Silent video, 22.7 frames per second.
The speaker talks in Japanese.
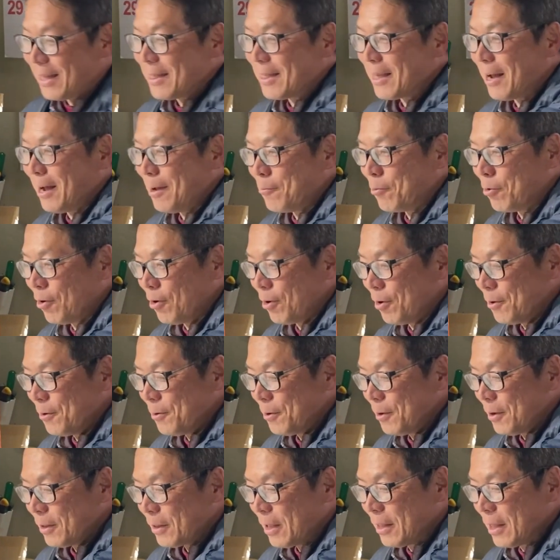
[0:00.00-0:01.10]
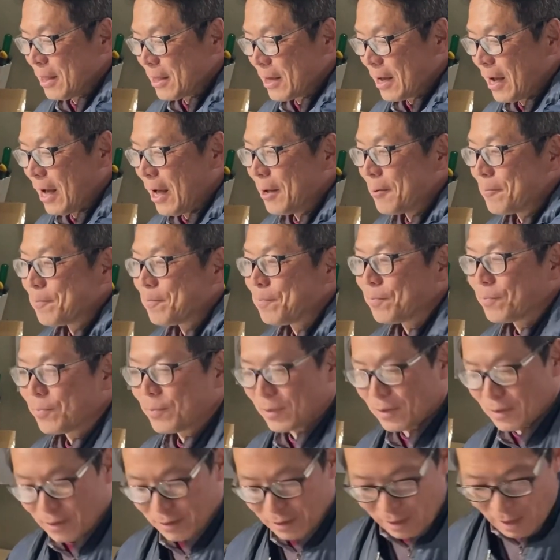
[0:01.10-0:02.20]
じゃが種じゃがね種じゃが
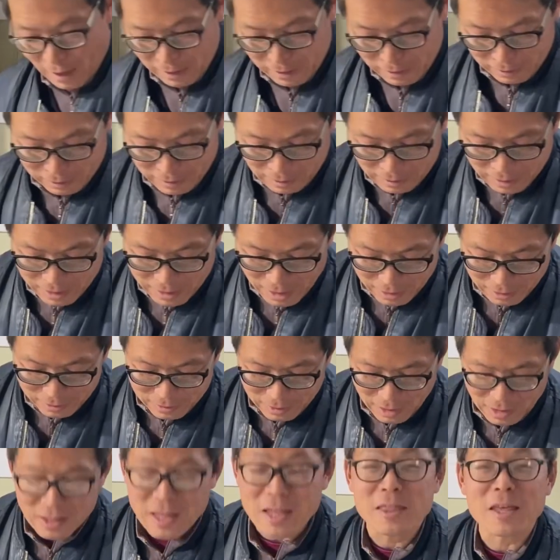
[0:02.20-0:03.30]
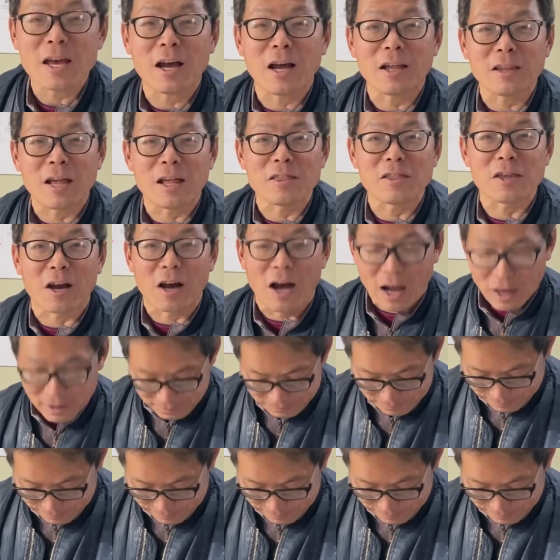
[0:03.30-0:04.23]
種な種じゃがなんじゃが